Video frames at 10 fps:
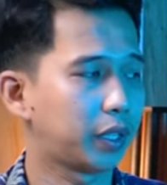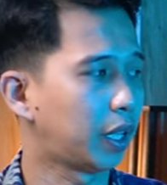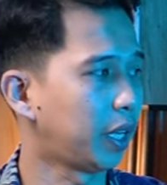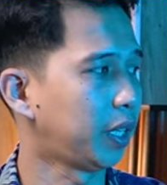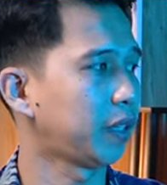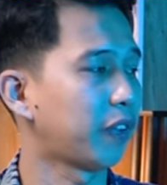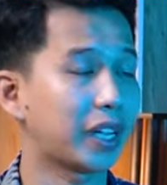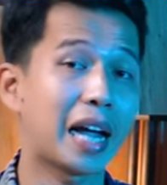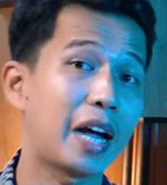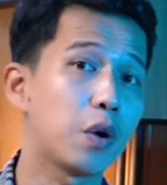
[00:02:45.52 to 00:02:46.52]
thì
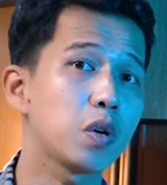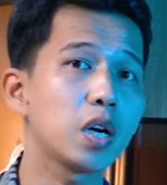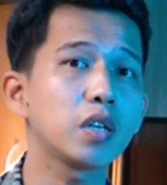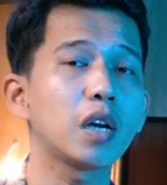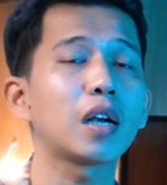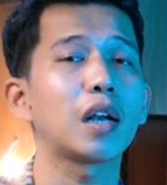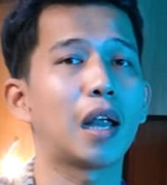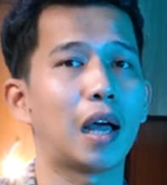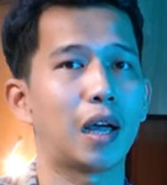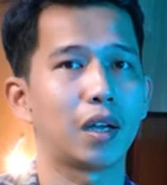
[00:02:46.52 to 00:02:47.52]
việc hai ổ cứng rất
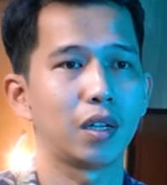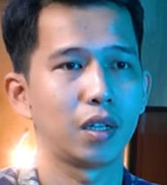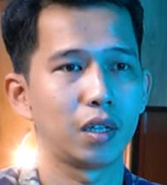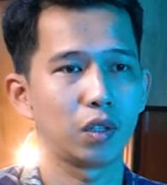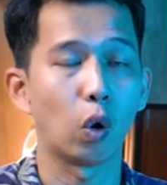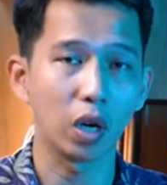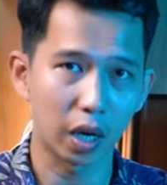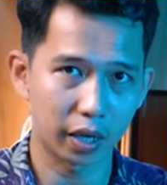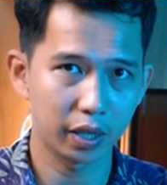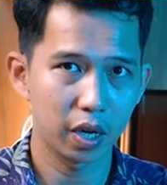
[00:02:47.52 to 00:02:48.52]
là thuận
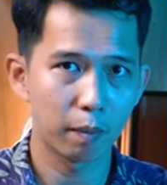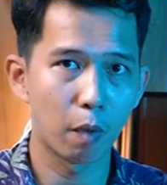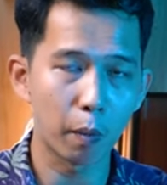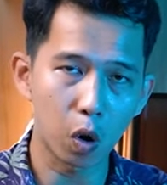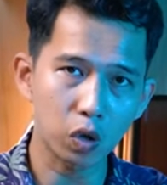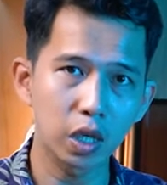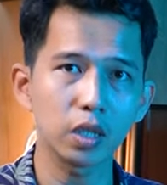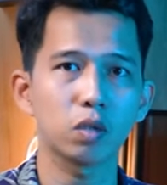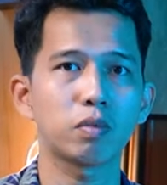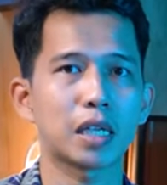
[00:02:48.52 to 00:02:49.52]
lợi một ổ
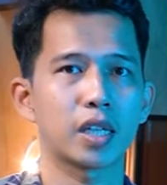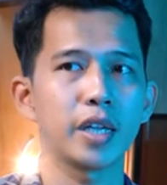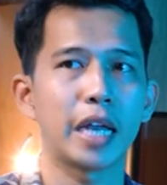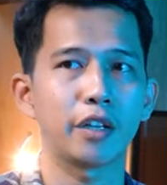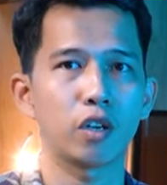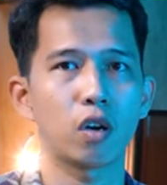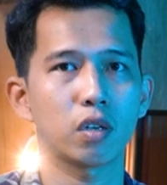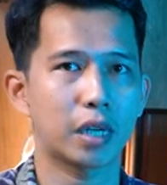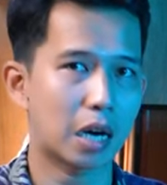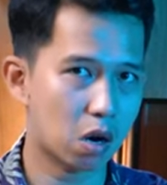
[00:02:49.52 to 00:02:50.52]
cứng chúng ta sẽ dành
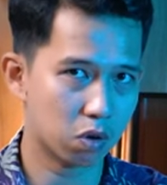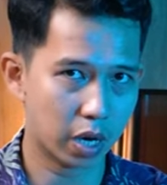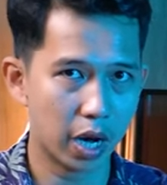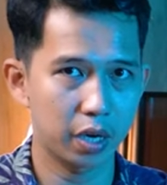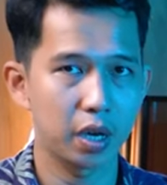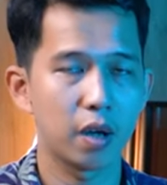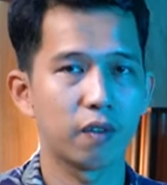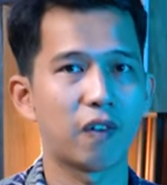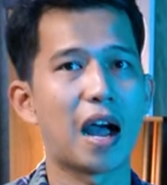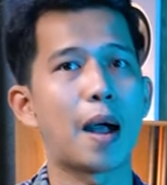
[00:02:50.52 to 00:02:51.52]
cho karaoke
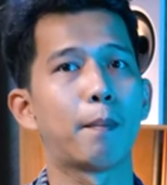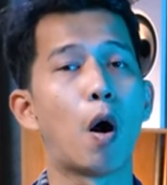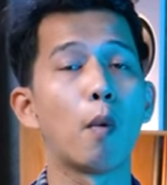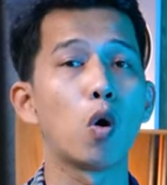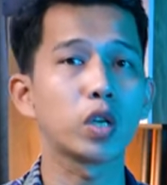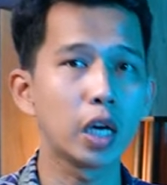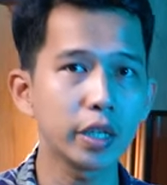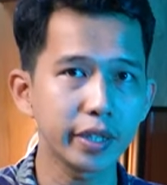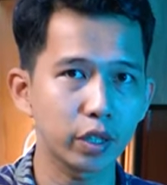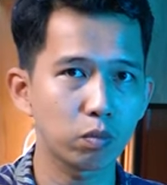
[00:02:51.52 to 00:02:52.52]
và một ổ
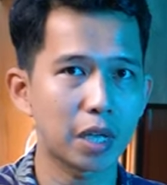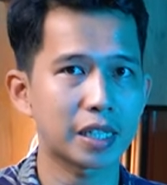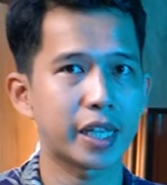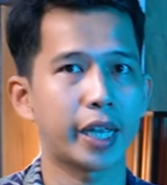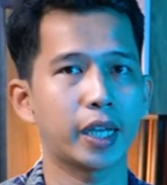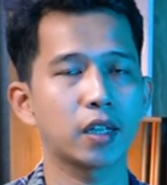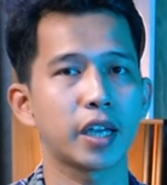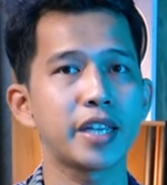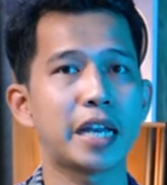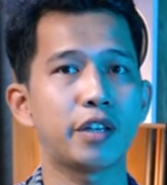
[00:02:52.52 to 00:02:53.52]
cứng chúng ta sẽ có
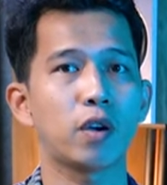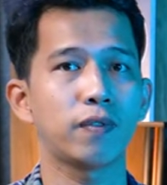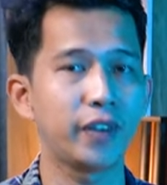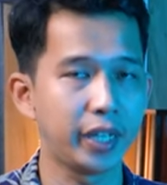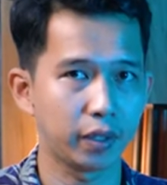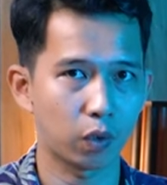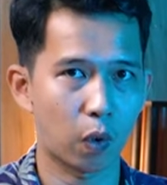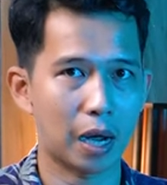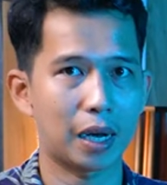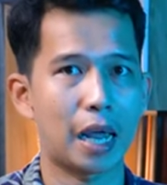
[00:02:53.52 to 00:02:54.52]
thể dành cho phim
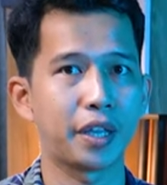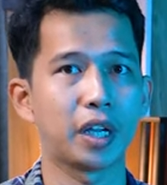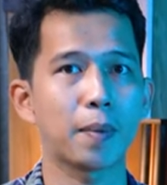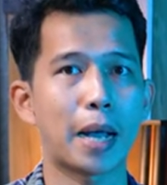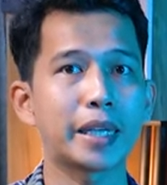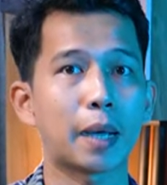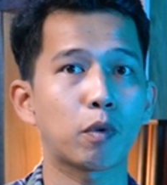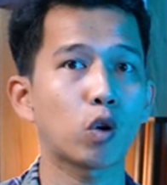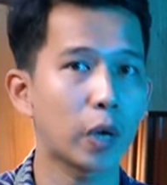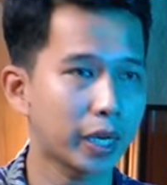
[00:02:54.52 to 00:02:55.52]
hoặc là những cái bản
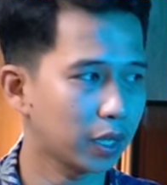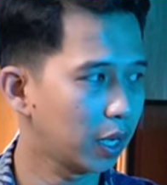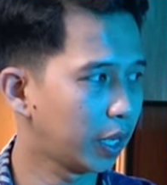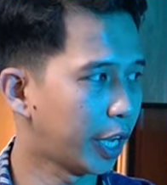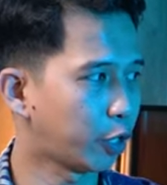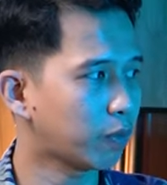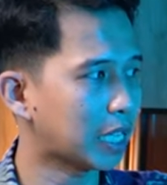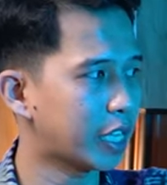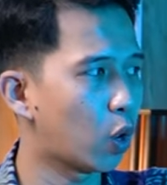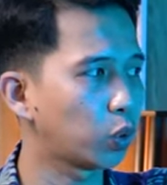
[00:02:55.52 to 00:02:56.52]
nhạc led thì chúng
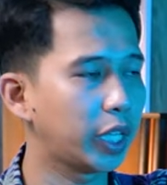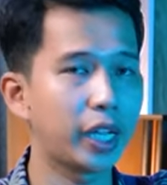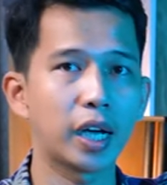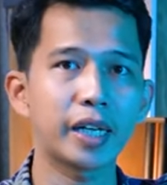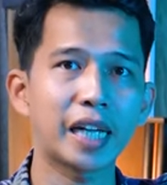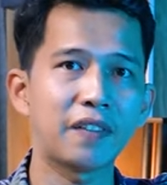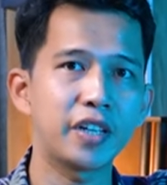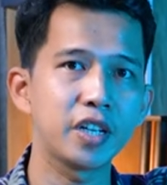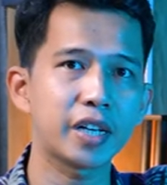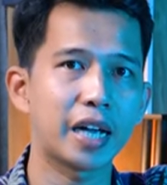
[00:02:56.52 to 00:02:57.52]
ta sẽ ưu tiên ở cái khay phía
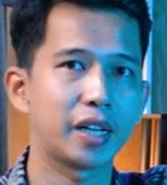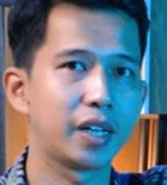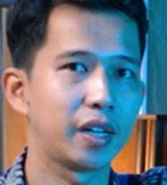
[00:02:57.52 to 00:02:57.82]
trước đây